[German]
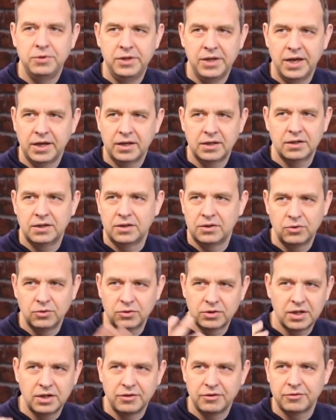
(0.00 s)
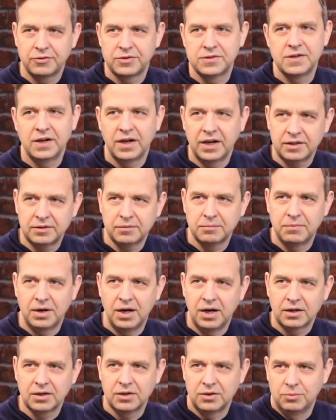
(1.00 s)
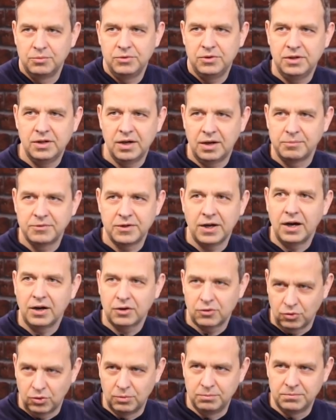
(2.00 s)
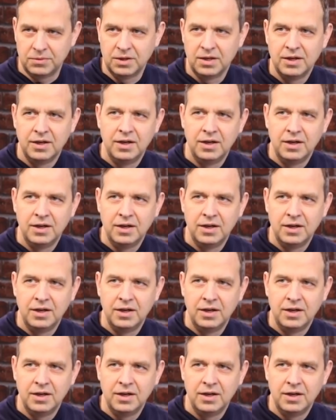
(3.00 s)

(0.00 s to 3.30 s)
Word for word: die Ecke in irgendeiner Zigarettenmarke um die am Tag rum.